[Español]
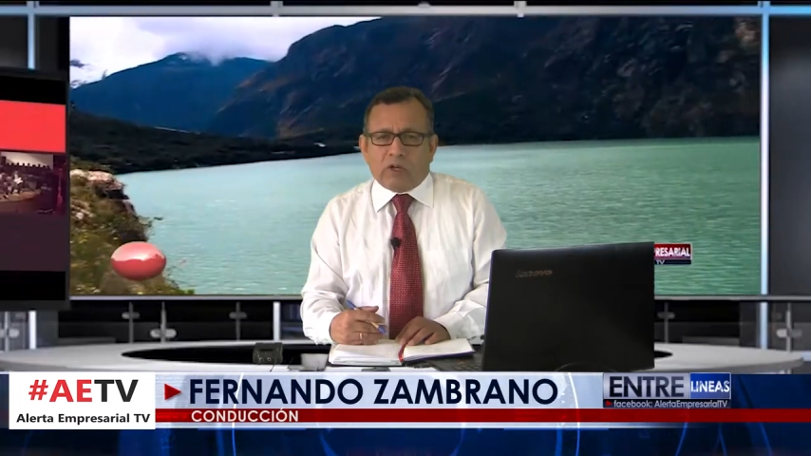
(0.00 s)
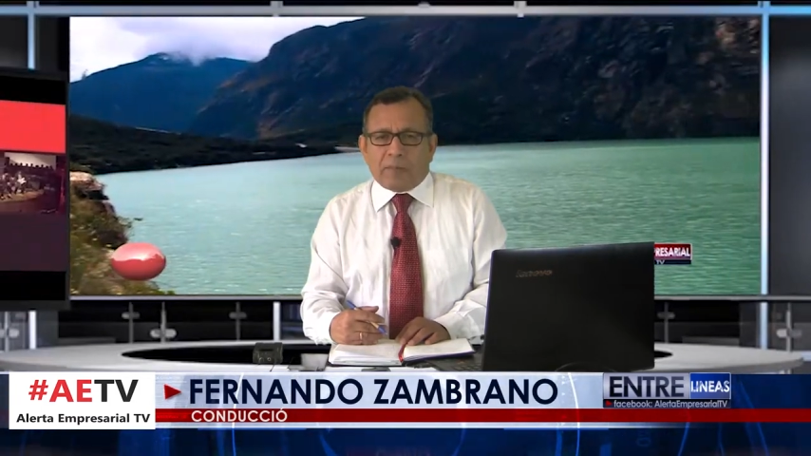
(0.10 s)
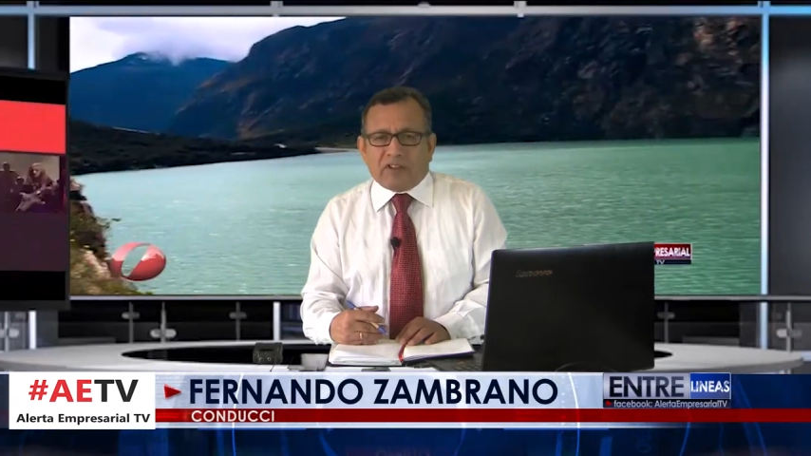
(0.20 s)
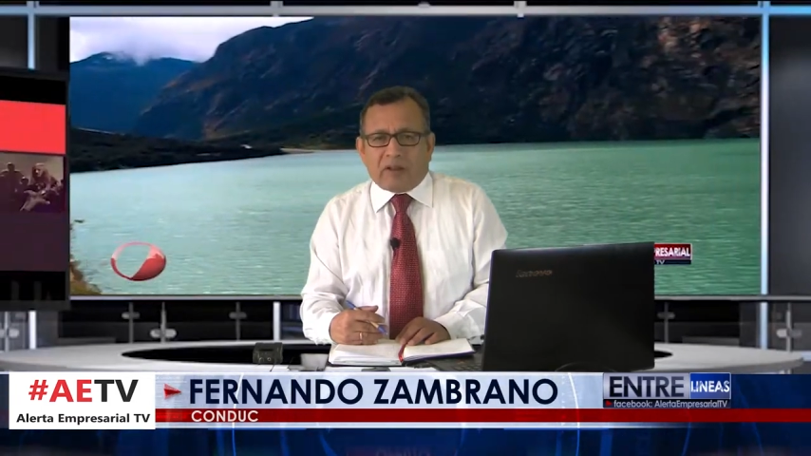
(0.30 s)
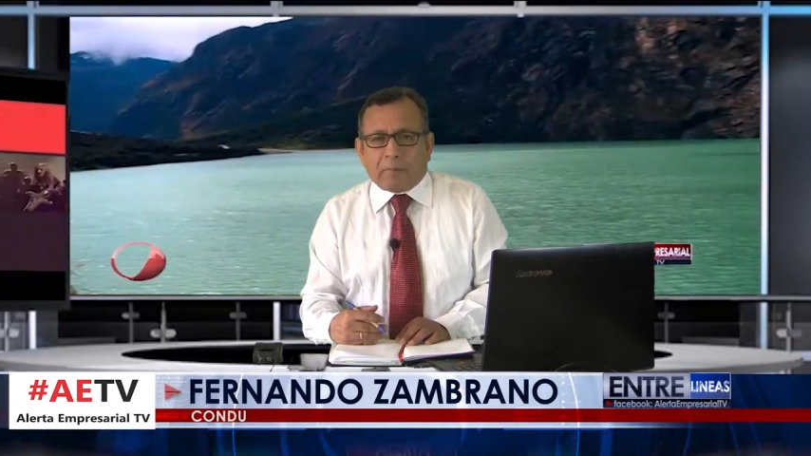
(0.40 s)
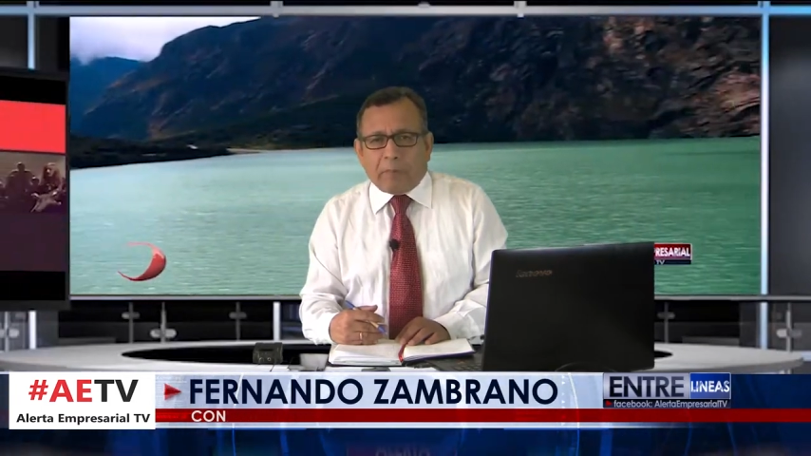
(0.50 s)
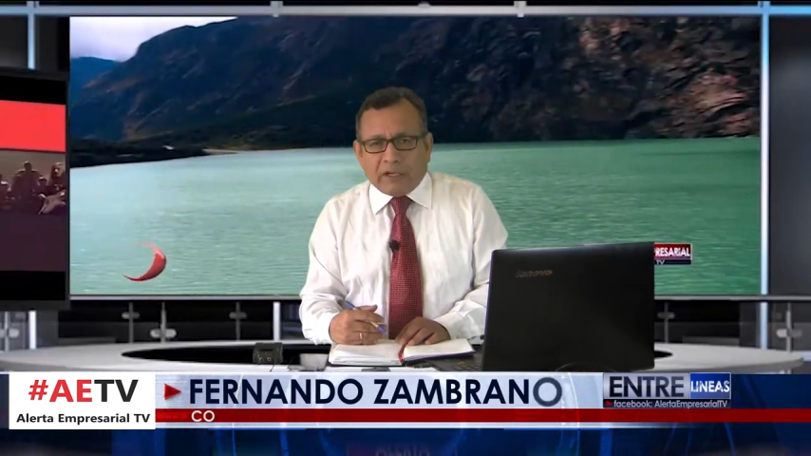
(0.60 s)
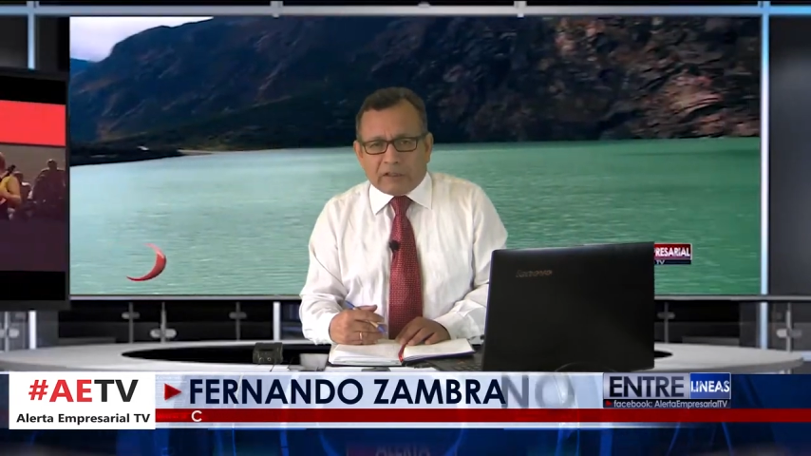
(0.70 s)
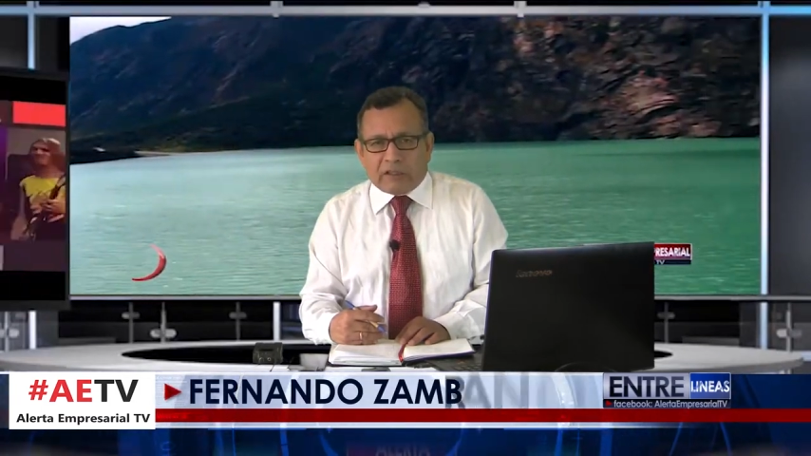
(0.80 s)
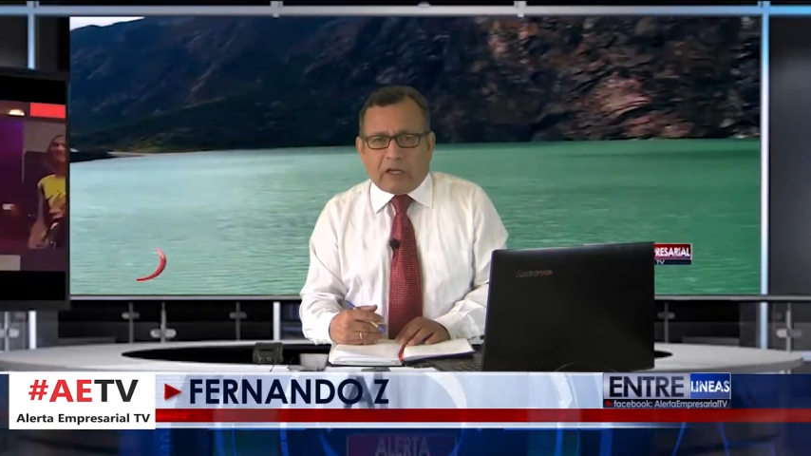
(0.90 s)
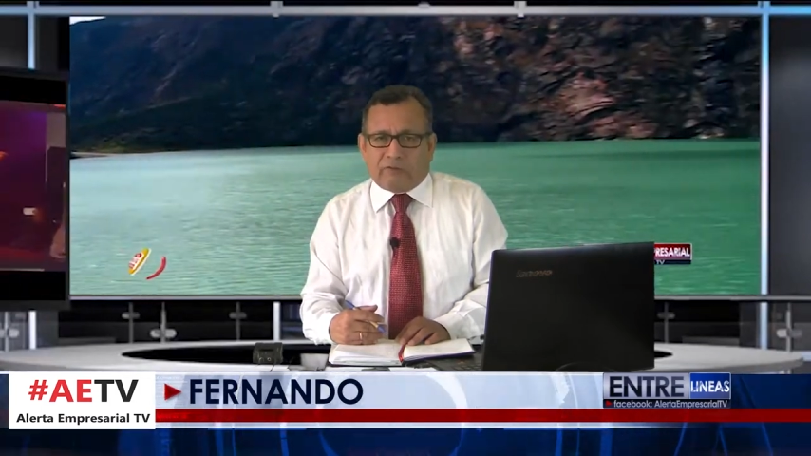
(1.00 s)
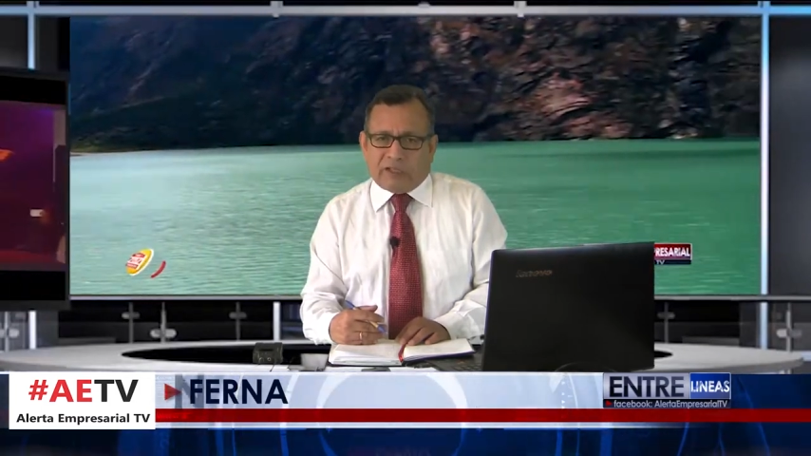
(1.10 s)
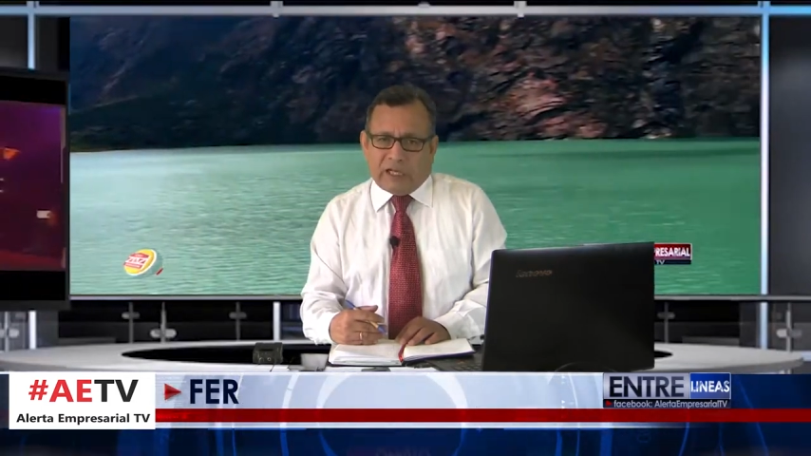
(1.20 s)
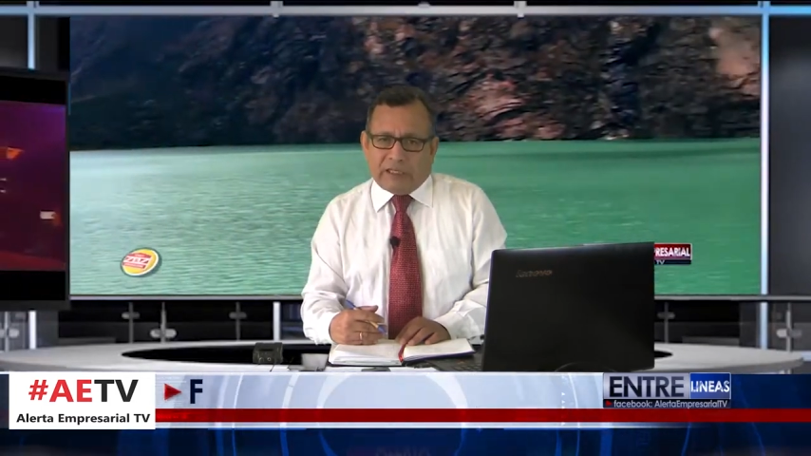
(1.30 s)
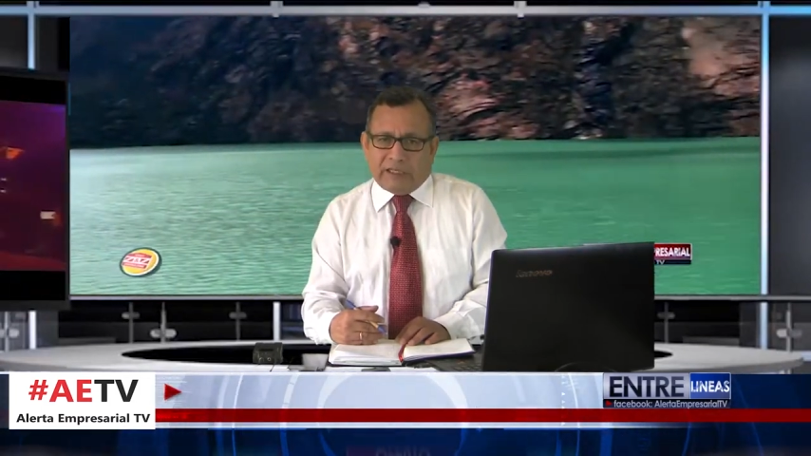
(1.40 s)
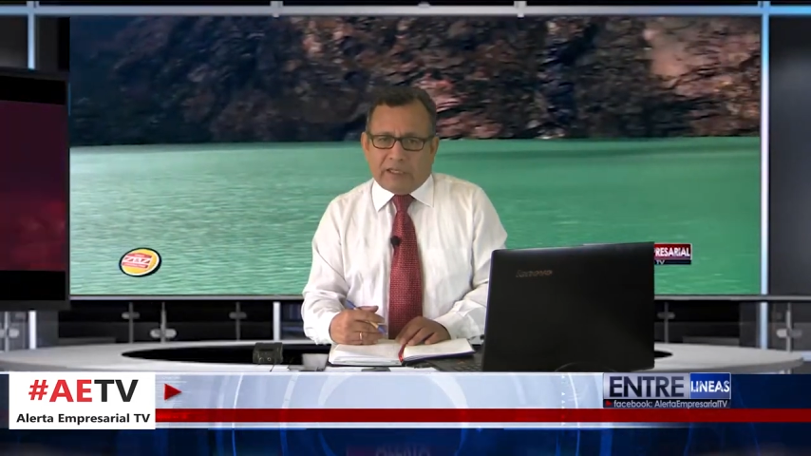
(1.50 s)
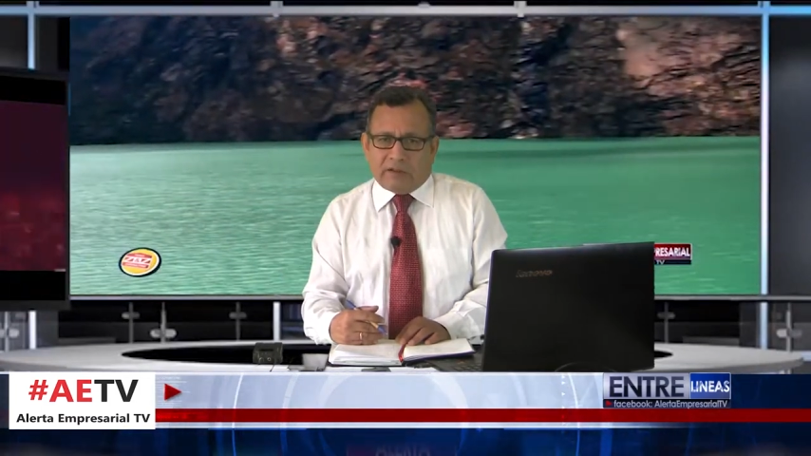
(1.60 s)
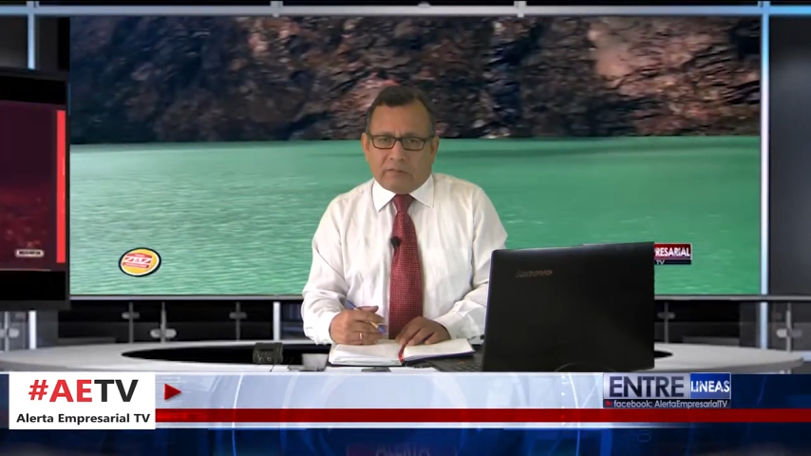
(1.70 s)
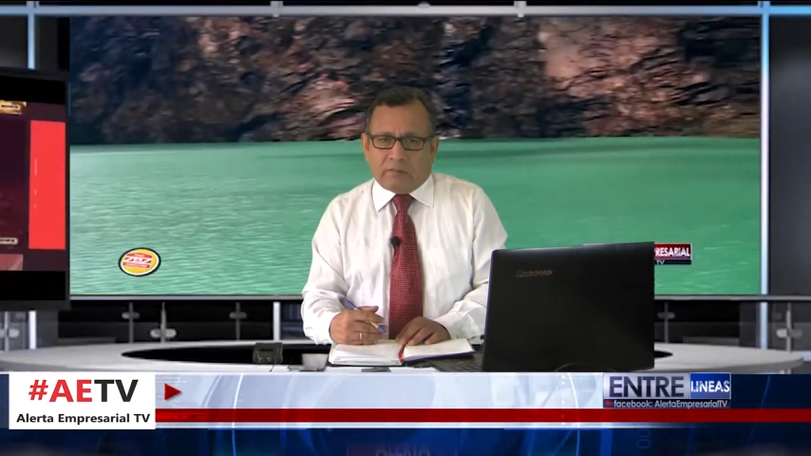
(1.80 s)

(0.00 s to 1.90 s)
una mesa de partes de la fiscalía.